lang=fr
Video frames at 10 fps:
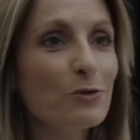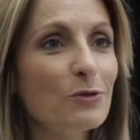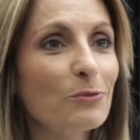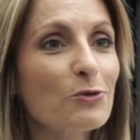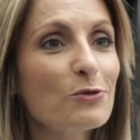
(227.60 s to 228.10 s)

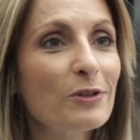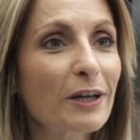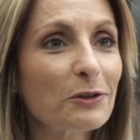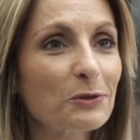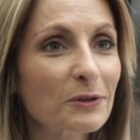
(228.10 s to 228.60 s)
justement,
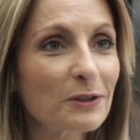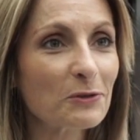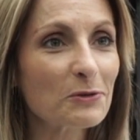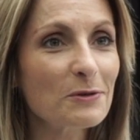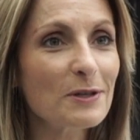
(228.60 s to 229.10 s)
Julia, quand on
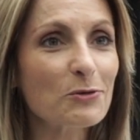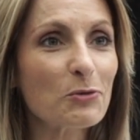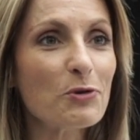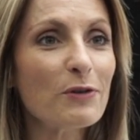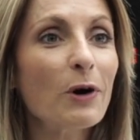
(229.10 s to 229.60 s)
est danseuse, est-ce
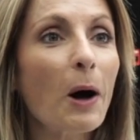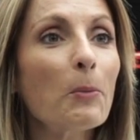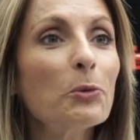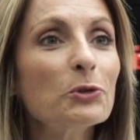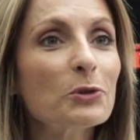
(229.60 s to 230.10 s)
qu'on peut
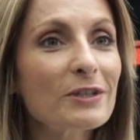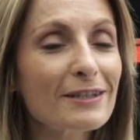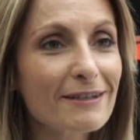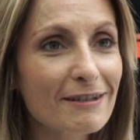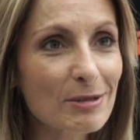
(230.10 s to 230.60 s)
avoir un peu de
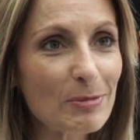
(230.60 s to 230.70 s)
quotidien,